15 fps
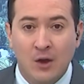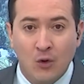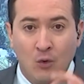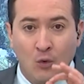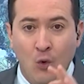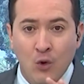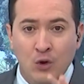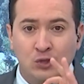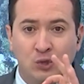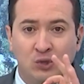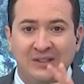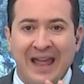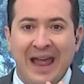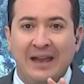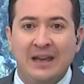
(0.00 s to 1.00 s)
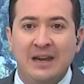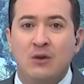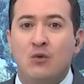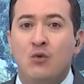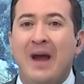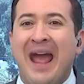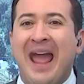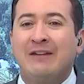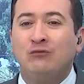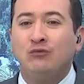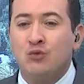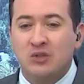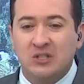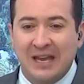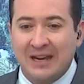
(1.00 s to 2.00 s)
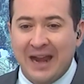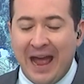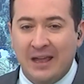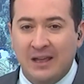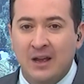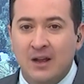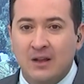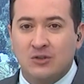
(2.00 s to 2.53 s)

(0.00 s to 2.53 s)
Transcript: Curso técnico é no Senai.